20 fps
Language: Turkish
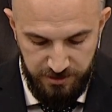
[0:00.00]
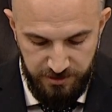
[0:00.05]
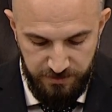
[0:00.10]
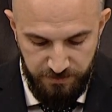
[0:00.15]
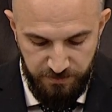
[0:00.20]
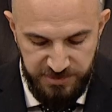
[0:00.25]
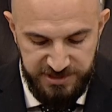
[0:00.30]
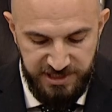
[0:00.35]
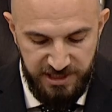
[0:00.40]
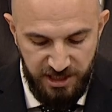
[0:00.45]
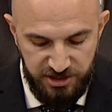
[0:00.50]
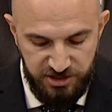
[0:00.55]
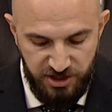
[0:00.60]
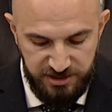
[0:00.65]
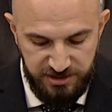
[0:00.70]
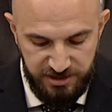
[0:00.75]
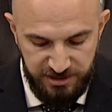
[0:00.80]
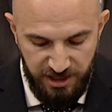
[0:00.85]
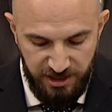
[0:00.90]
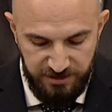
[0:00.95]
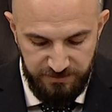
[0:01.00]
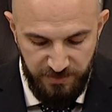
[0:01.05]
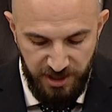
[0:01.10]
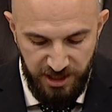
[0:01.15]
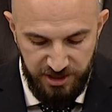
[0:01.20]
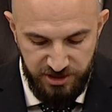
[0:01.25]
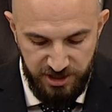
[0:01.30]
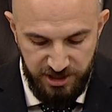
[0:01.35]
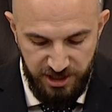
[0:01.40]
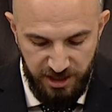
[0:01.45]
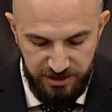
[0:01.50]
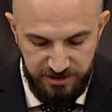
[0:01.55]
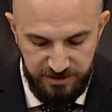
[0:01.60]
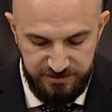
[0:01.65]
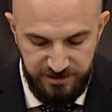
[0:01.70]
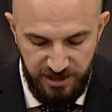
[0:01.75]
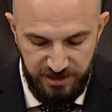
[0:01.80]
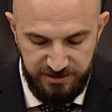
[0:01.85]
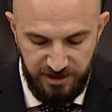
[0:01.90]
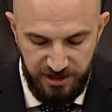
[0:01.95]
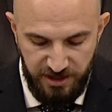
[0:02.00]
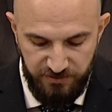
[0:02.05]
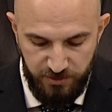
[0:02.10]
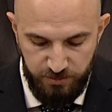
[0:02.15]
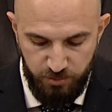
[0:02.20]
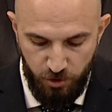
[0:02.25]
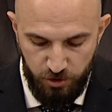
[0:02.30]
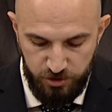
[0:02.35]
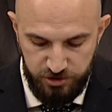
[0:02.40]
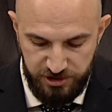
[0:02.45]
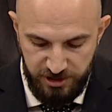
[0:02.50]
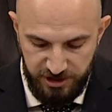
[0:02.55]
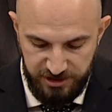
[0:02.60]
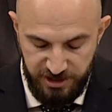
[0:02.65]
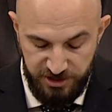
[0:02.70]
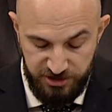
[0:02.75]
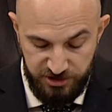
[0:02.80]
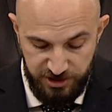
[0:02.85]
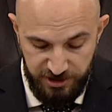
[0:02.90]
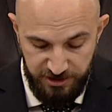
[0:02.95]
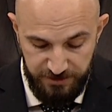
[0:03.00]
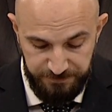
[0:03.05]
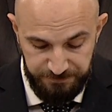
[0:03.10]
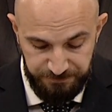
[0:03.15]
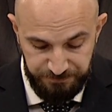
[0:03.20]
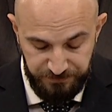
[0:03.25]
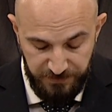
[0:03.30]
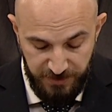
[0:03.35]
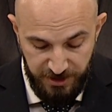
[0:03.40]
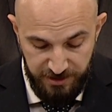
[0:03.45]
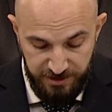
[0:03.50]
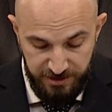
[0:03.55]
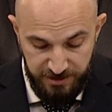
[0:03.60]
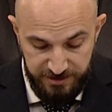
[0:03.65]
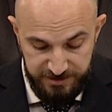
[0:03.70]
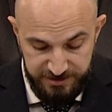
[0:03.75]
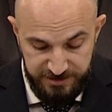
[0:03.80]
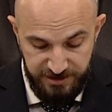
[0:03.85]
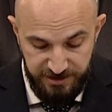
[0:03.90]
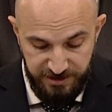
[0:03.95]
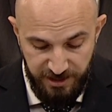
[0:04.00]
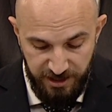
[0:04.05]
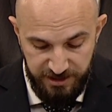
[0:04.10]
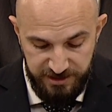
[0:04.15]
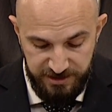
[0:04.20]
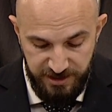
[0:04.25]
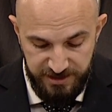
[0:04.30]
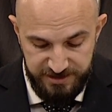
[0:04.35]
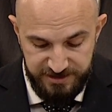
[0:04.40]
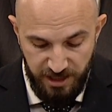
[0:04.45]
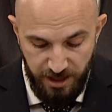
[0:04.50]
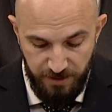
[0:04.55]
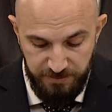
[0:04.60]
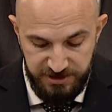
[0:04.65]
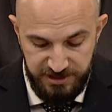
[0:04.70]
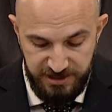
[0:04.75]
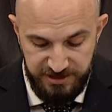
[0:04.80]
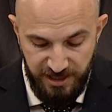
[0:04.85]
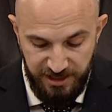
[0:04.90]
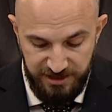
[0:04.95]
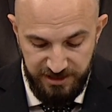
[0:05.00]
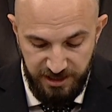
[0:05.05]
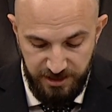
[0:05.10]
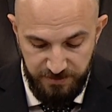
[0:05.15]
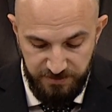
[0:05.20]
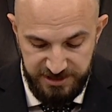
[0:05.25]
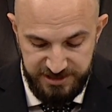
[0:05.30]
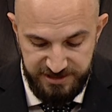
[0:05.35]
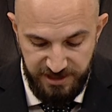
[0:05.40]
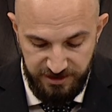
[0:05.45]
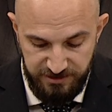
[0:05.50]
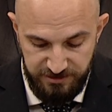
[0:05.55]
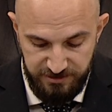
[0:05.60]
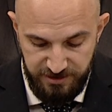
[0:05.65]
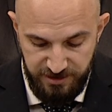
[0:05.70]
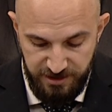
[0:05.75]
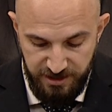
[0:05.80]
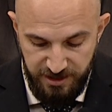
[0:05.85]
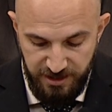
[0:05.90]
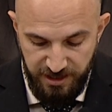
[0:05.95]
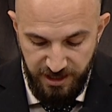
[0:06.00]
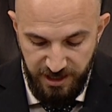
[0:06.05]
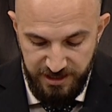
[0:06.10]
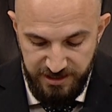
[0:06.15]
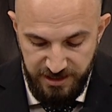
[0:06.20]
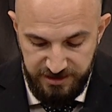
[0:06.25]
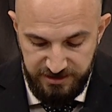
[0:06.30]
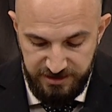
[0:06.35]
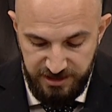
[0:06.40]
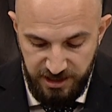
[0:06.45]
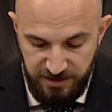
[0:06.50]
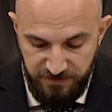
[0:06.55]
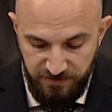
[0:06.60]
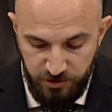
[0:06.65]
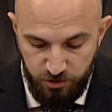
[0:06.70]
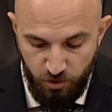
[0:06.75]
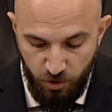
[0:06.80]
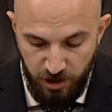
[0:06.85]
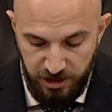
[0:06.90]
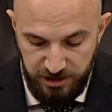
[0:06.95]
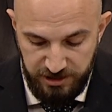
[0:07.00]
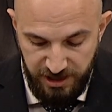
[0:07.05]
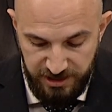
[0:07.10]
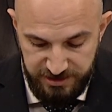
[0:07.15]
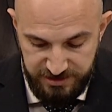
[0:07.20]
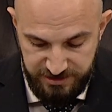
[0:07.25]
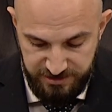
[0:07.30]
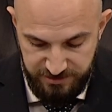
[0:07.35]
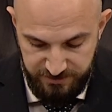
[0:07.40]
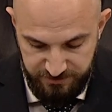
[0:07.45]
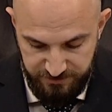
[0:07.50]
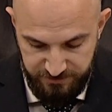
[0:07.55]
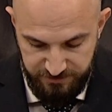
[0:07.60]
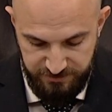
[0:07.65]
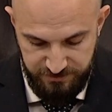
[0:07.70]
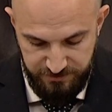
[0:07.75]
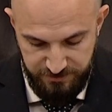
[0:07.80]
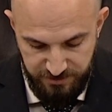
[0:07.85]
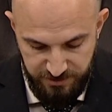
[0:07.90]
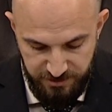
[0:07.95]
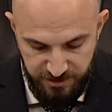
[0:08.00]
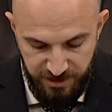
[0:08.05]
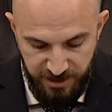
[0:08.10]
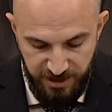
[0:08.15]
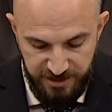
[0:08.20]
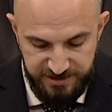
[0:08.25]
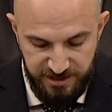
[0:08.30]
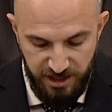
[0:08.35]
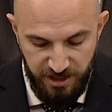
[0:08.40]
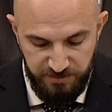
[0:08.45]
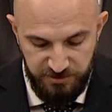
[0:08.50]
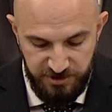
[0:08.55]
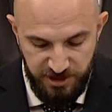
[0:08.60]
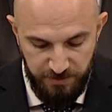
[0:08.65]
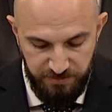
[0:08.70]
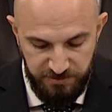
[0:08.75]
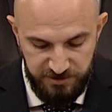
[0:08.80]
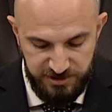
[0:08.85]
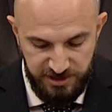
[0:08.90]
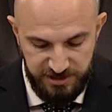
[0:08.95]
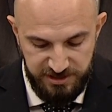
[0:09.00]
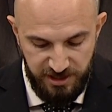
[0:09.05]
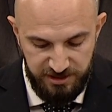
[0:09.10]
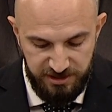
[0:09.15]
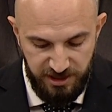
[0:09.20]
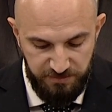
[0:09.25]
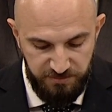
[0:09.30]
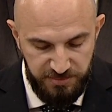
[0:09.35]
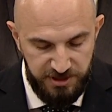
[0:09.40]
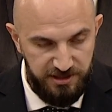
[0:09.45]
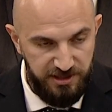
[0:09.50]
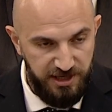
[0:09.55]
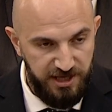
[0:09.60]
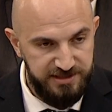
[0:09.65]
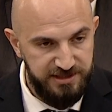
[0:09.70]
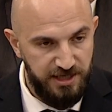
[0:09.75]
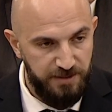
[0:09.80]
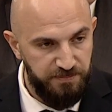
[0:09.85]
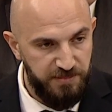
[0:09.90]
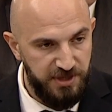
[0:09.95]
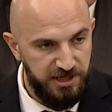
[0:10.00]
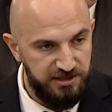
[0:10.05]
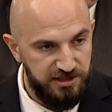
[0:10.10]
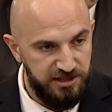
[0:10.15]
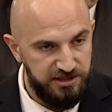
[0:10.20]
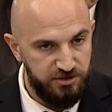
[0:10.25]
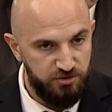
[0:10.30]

Bize yaşatılan maceranın tek tarafı bu olsa keşke. Zira yine sabit giderlerimizden elektrik ve doğalgaz hesabını yapınca zaten bir hesap makinesini